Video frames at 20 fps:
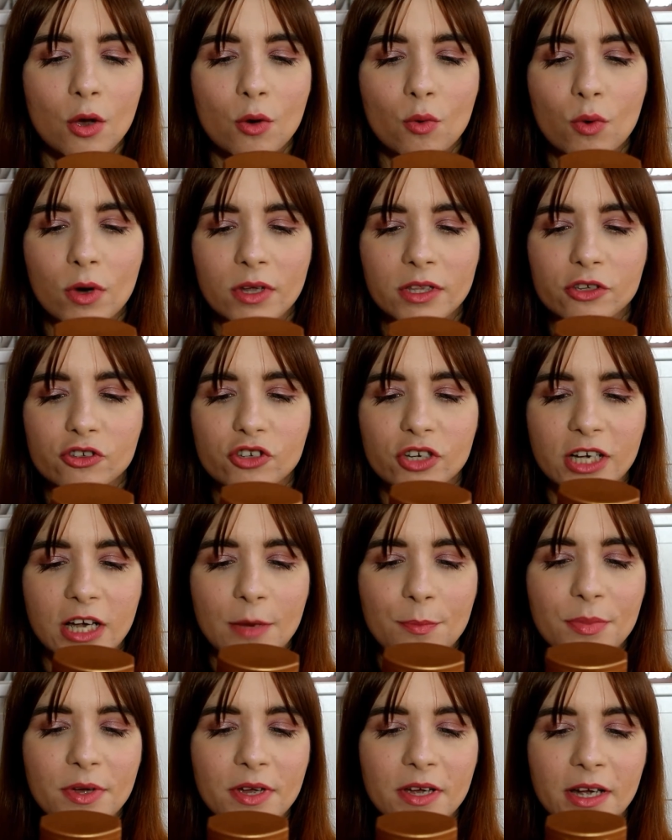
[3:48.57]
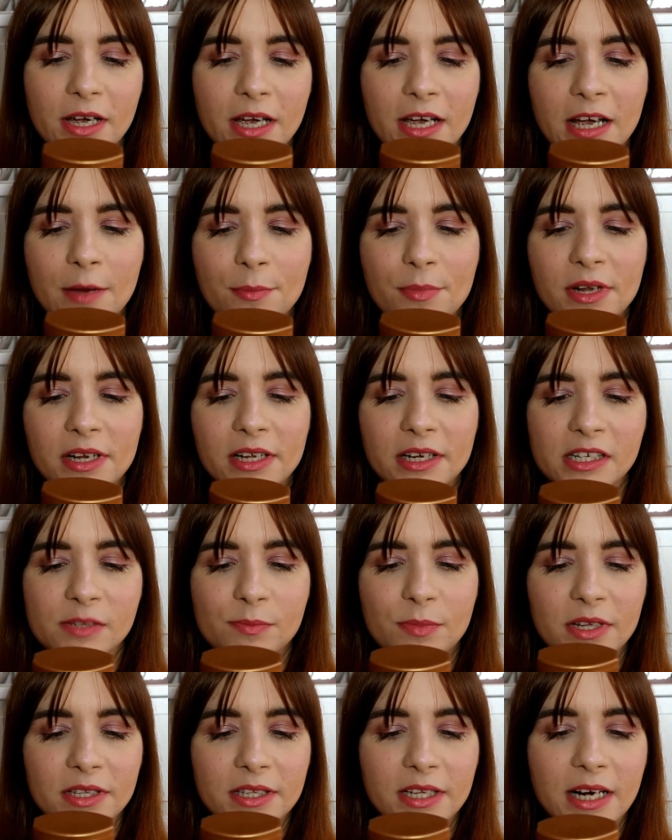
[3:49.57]
Qua dice che i capelli
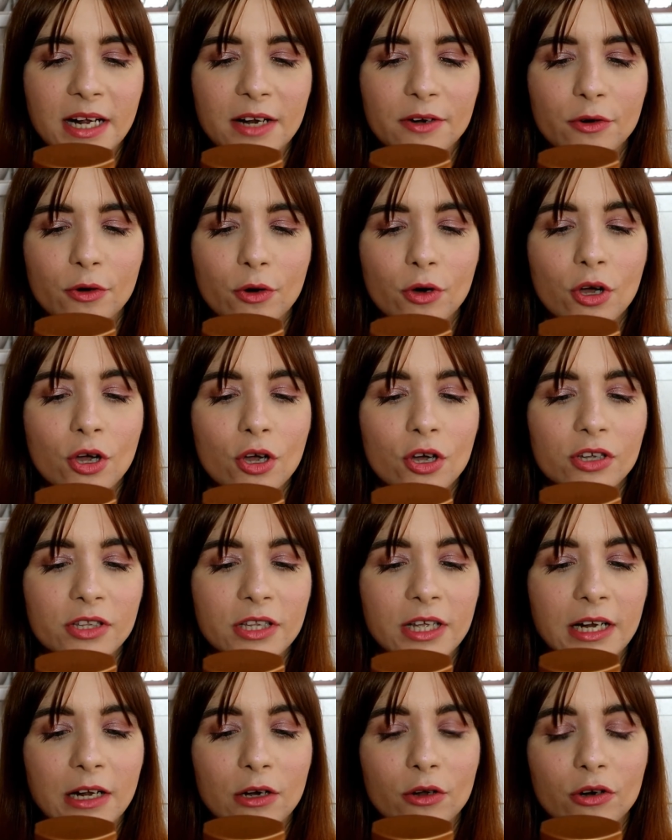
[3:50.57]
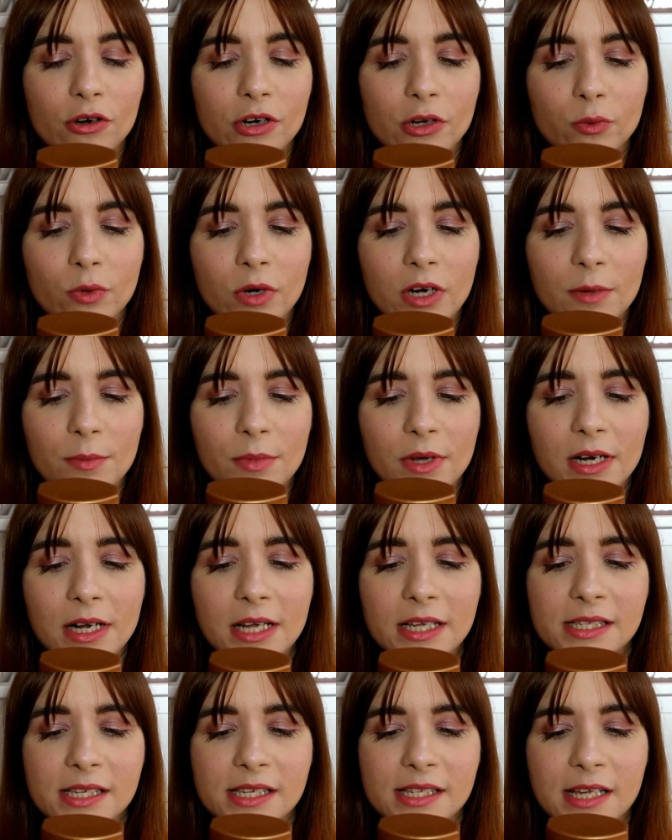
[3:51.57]
risplenderanno della loro naturale
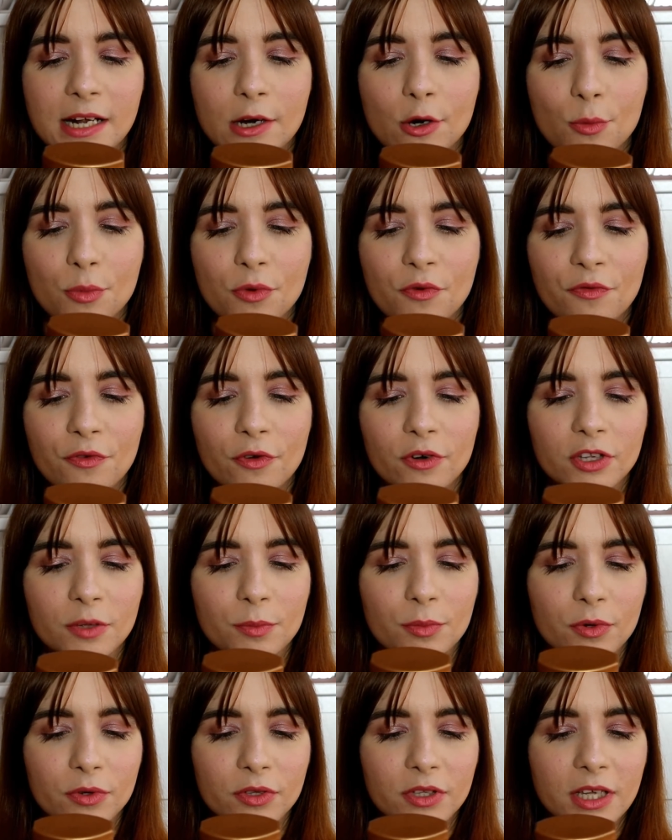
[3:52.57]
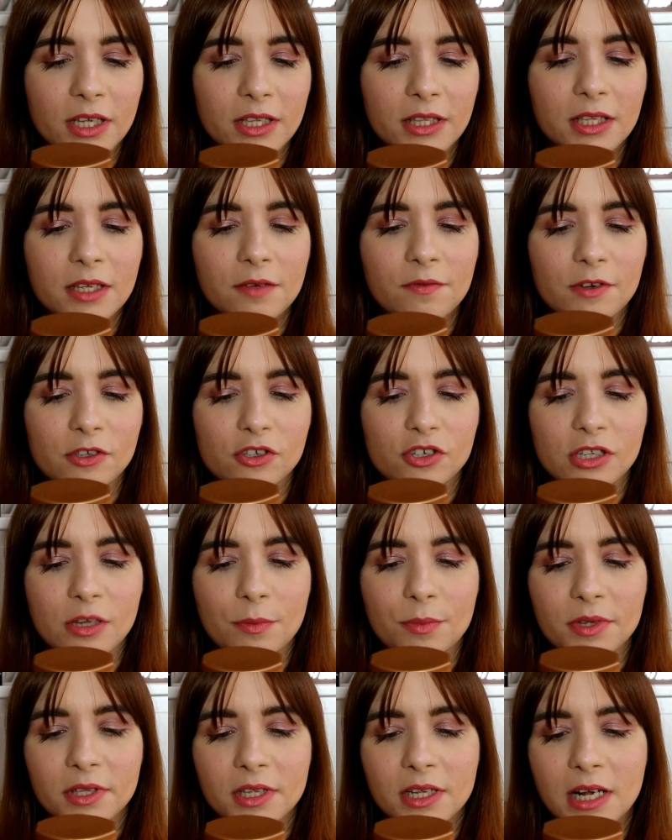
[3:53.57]
bellezza, saranno più forti e protetti, facili da
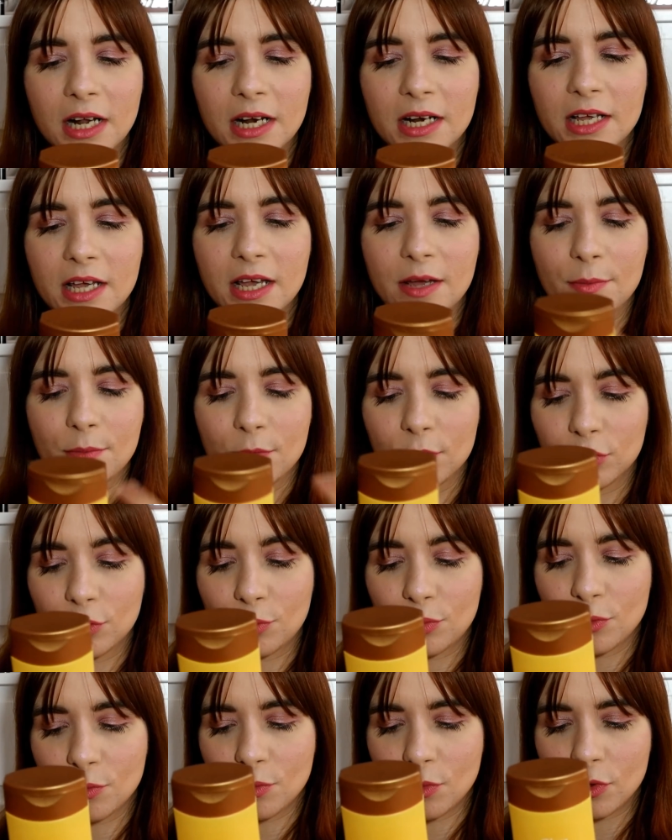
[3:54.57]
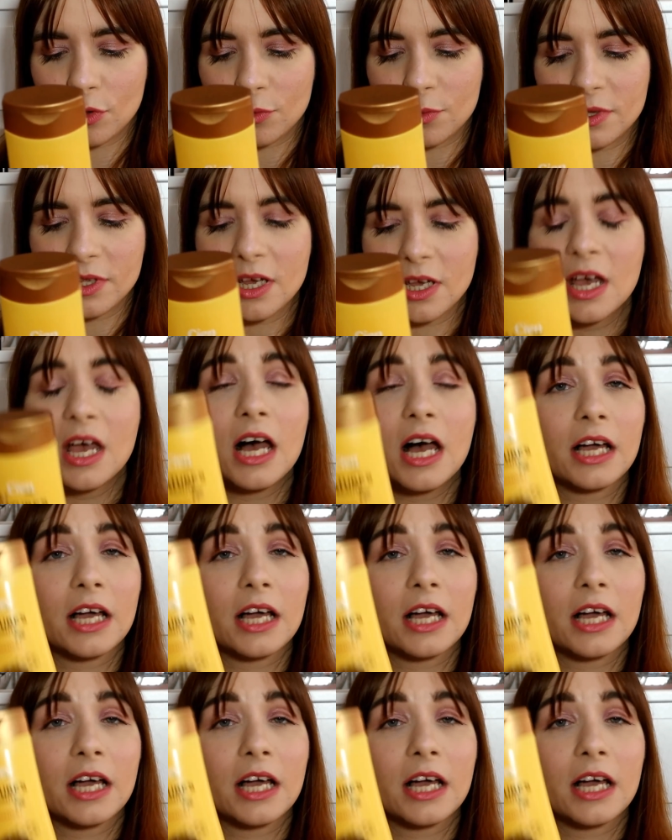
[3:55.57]
pettinare e molto più morbidi.